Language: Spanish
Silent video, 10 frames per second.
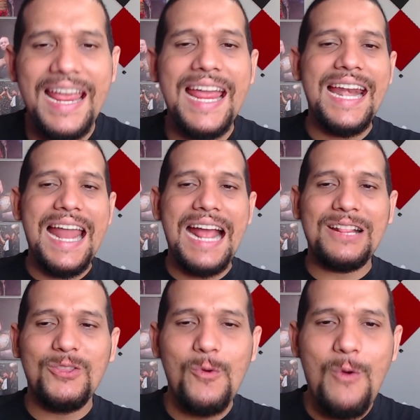el
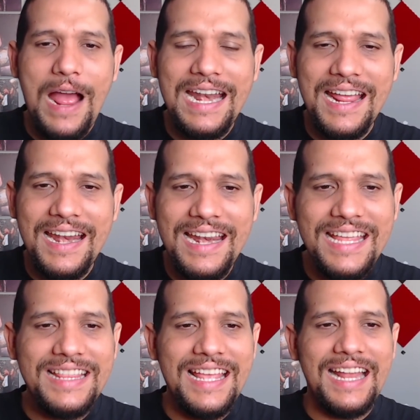actual
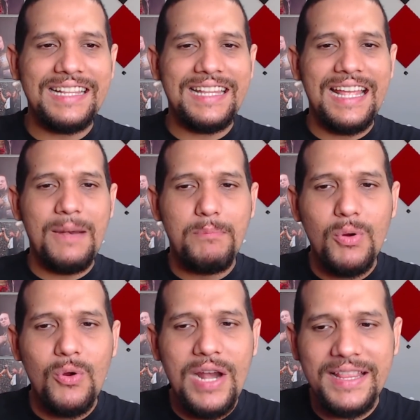líder del
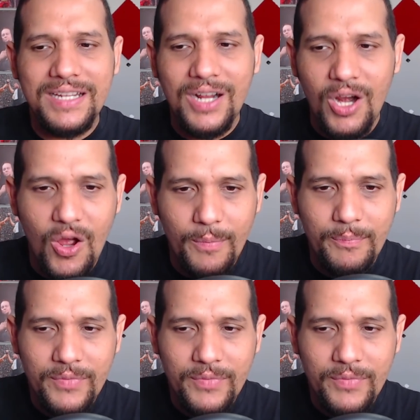Bullet Club.